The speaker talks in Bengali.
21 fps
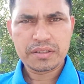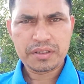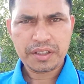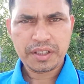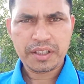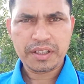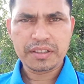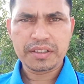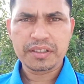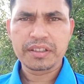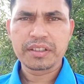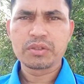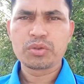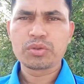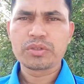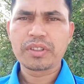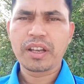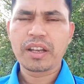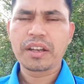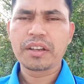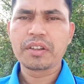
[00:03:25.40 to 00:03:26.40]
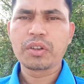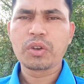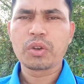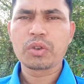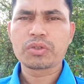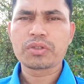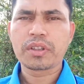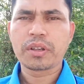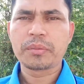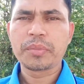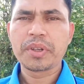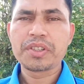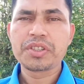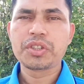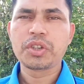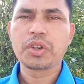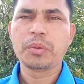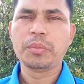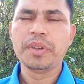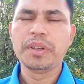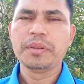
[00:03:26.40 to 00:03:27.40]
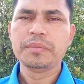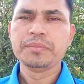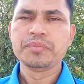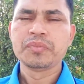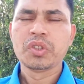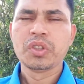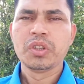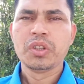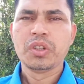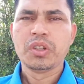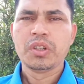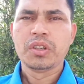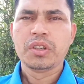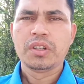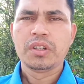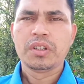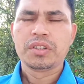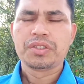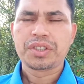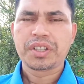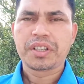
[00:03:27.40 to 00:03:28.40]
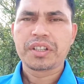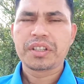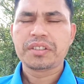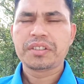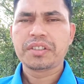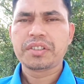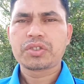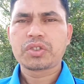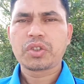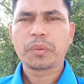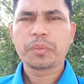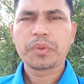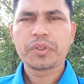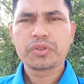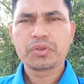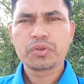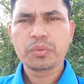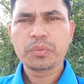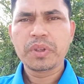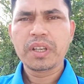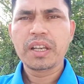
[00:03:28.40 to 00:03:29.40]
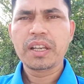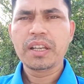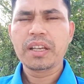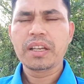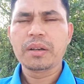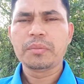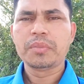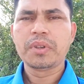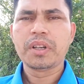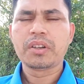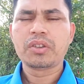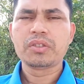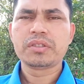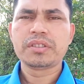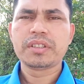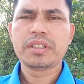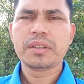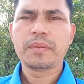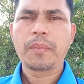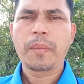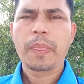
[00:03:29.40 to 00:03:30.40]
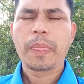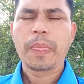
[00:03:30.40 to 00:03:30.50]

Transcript: সেক্ষেত্রে কিন্তু জ্বালানি খরচটা বেশি হবে সেক্ষেত্রে সব কিছু মিলিয়ে আপনার হচ্ছে